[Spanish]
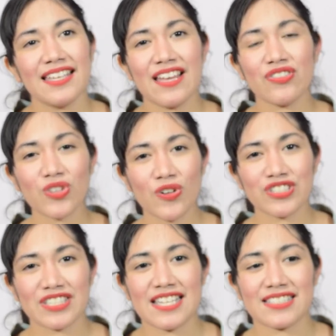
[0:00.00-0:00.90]
Y
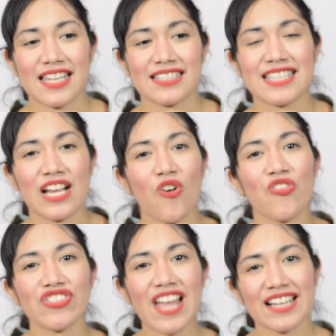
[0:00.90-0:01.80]
entonces se
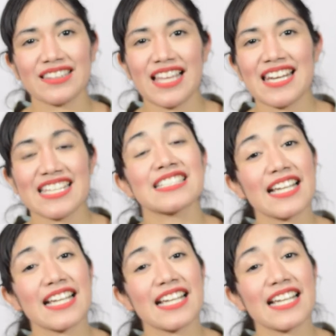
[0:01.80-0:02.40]
contactan y se